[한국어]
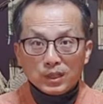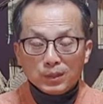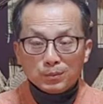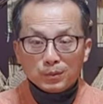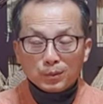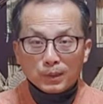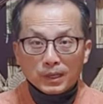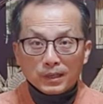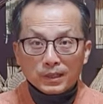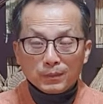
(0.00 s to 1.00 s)
개의 잎으로
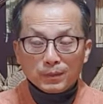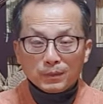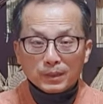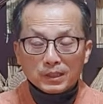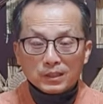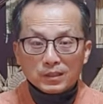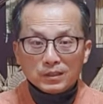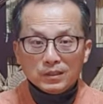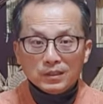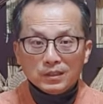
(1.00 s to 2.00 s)
바람개비를
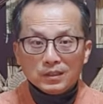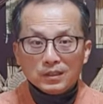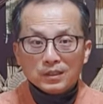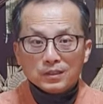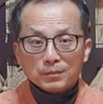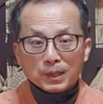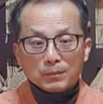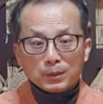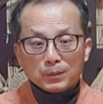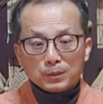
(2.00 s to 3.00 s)
만드는
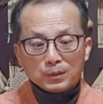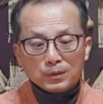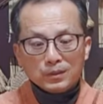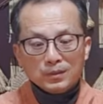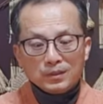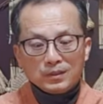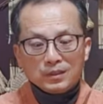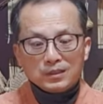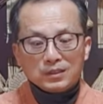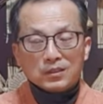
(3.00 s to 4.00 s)
방법으로
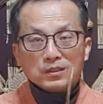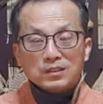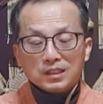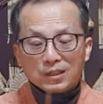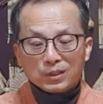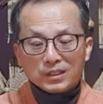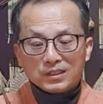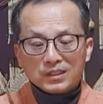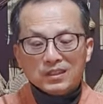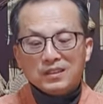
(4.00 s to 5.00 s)
엮는다고
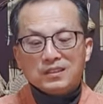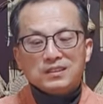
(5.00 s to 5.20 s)
그랬죠.